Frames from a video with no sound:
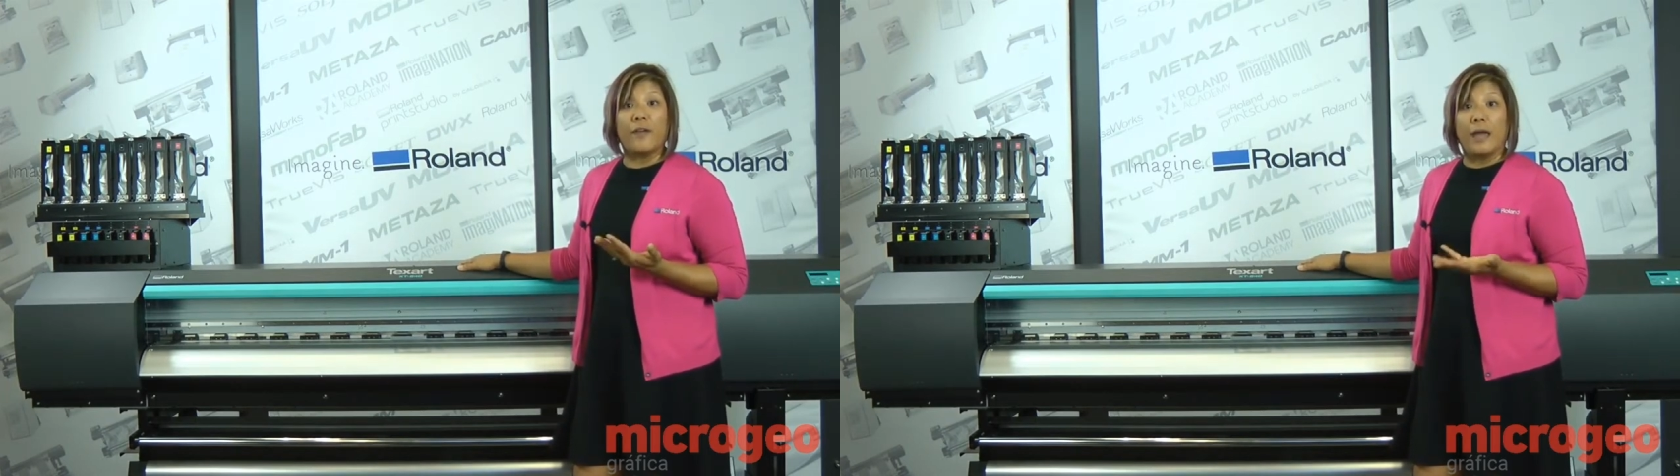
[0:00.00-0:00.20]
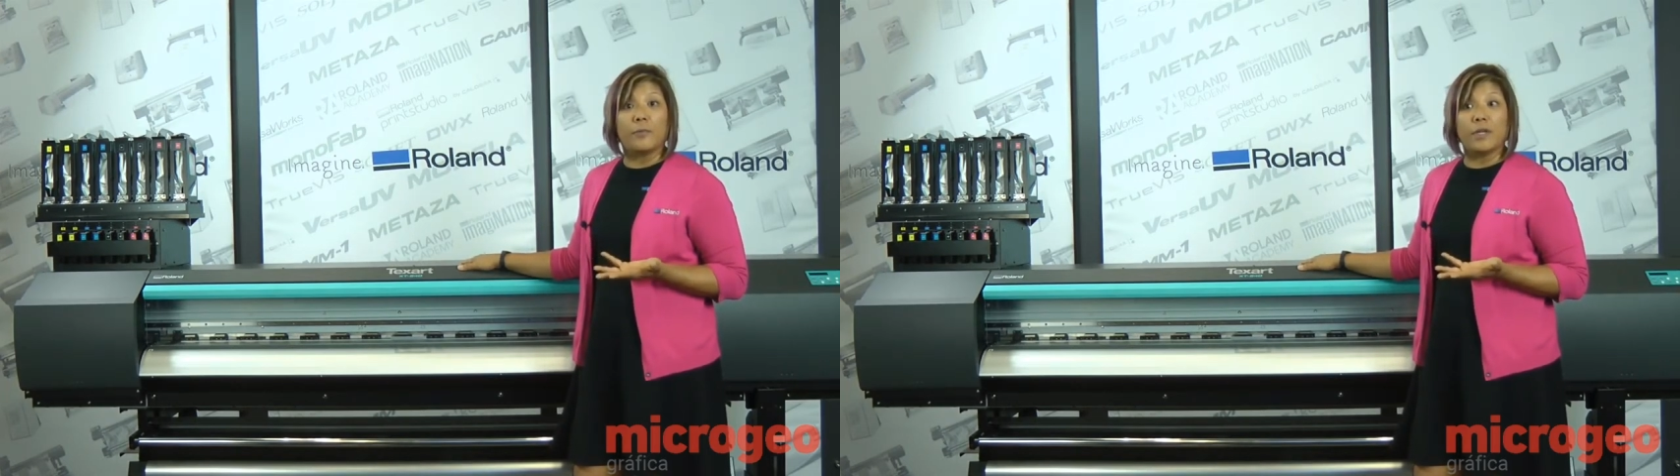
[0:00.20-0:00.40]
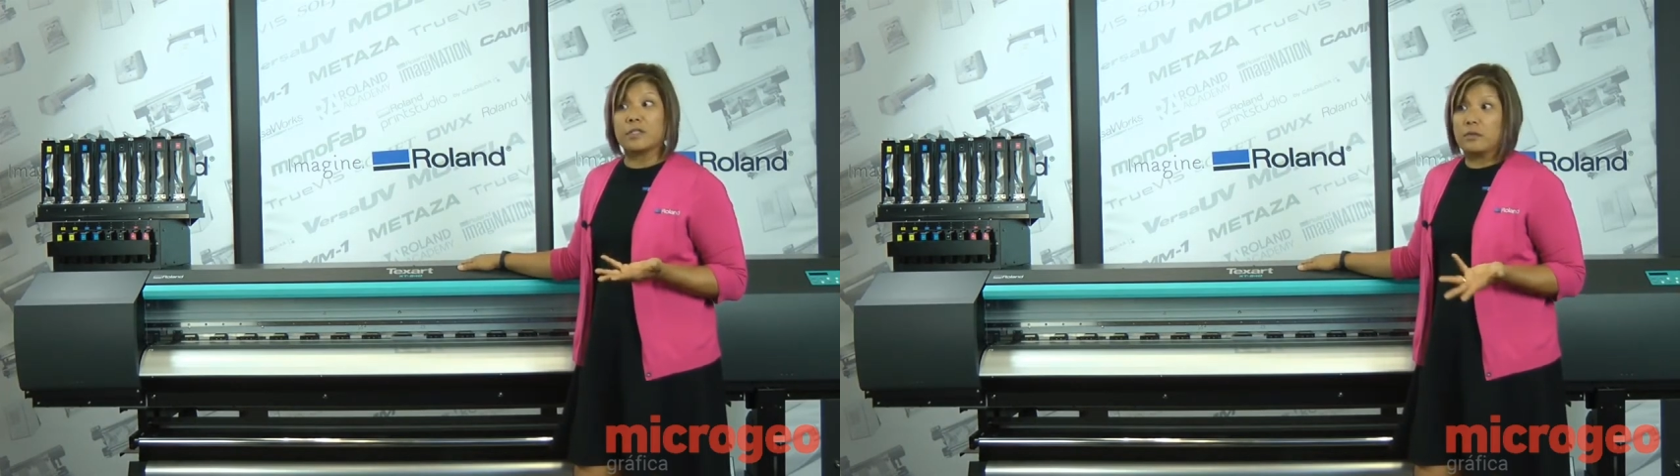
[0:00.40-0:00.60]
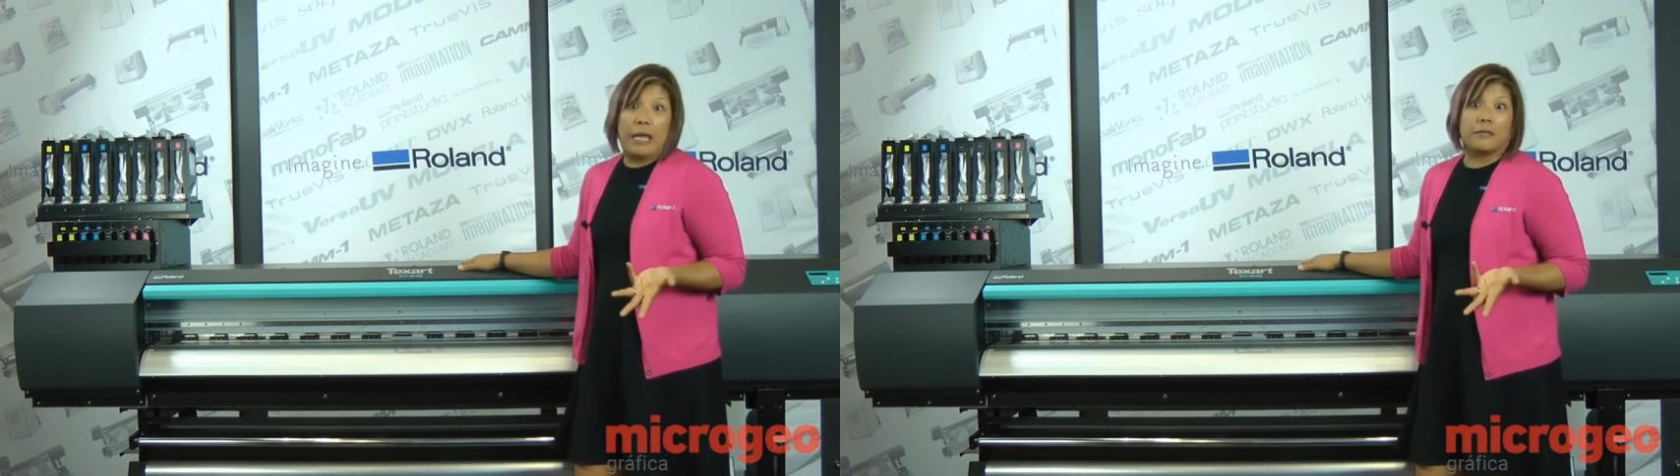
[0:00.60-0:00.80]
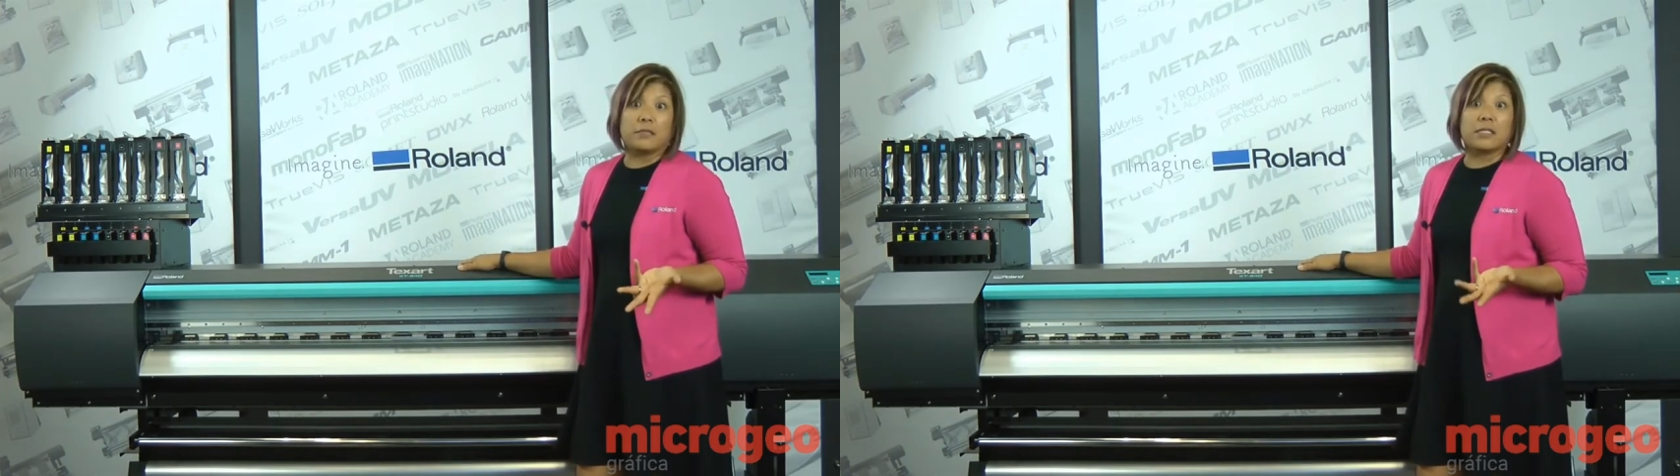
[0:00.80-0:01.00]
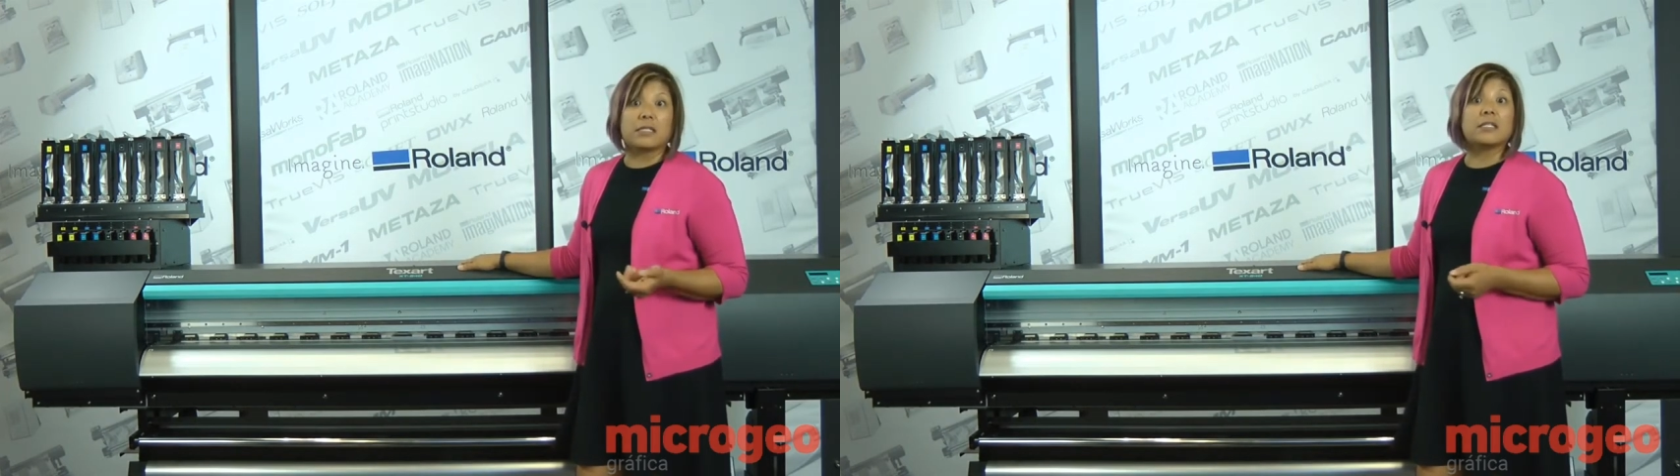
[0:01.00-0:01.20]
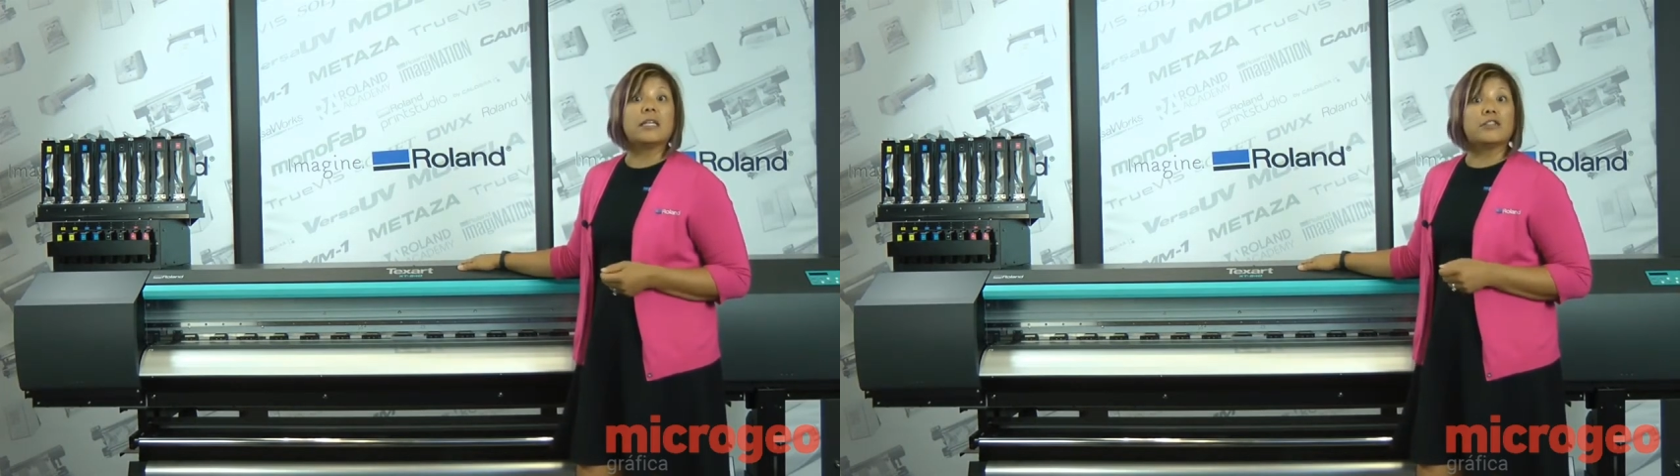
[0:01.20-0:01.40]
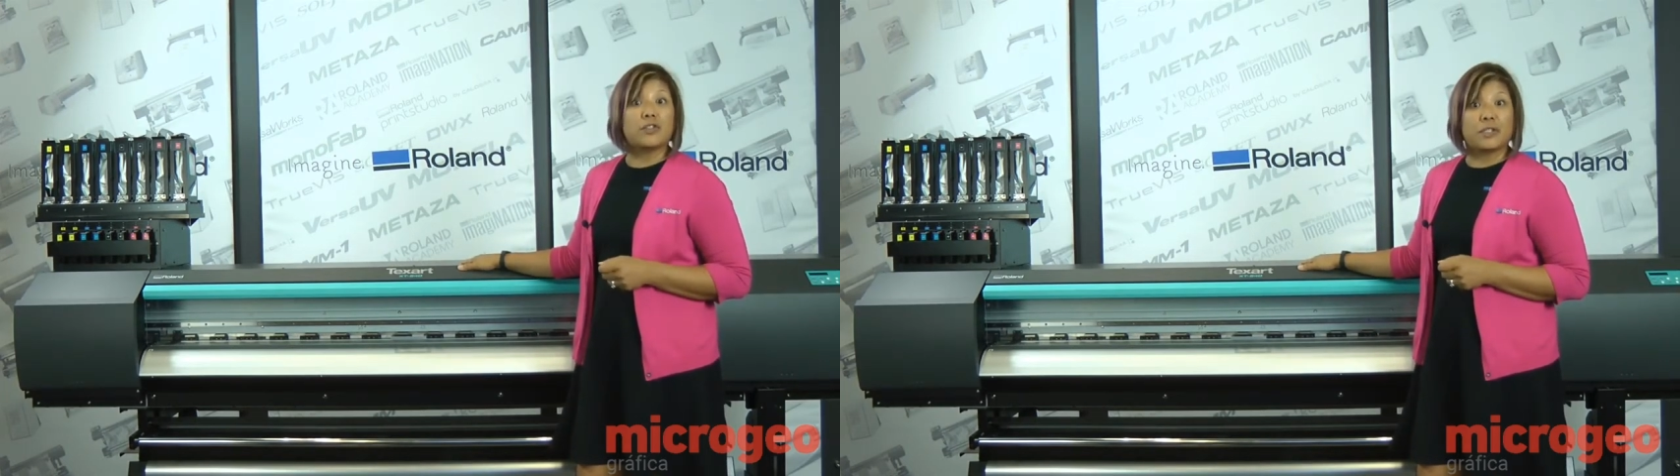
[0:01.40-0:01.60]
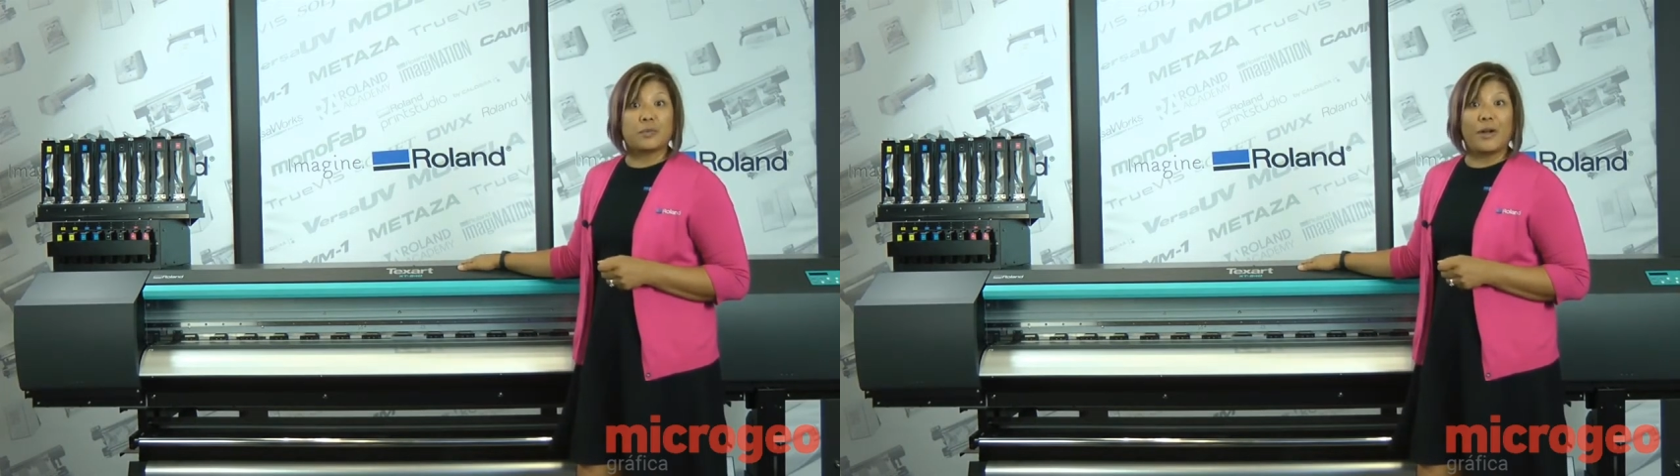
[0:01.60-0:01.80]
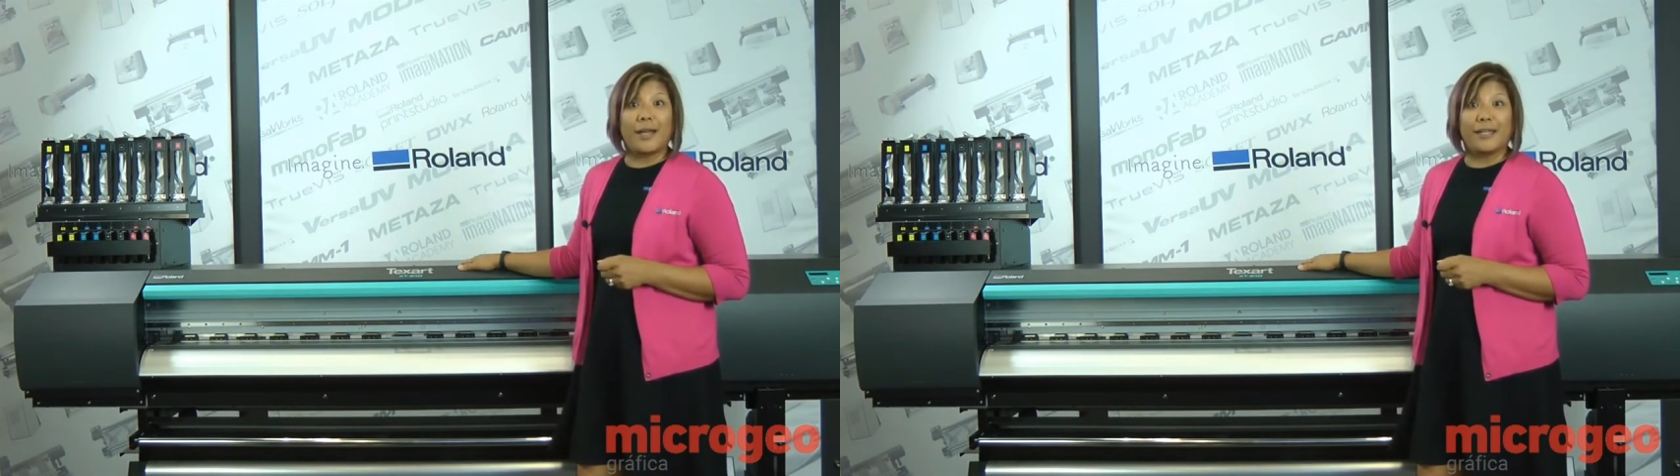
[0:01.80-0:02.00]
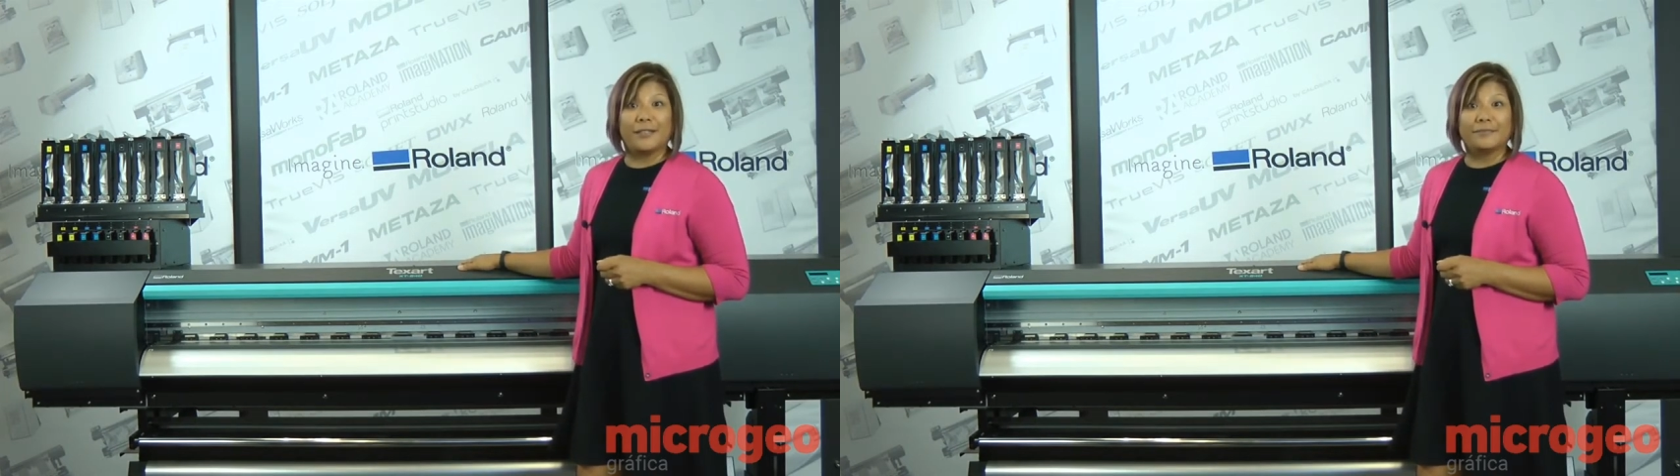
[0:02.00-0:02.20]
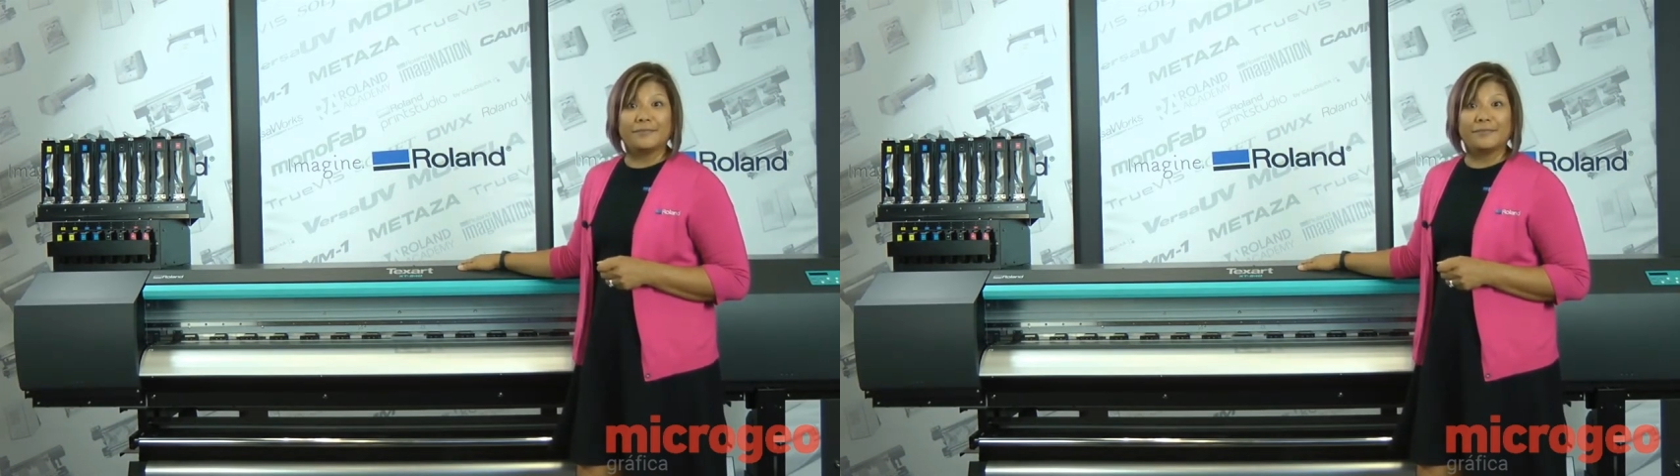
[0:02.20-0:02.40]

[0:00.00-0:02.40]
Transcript: a 152 centímetros.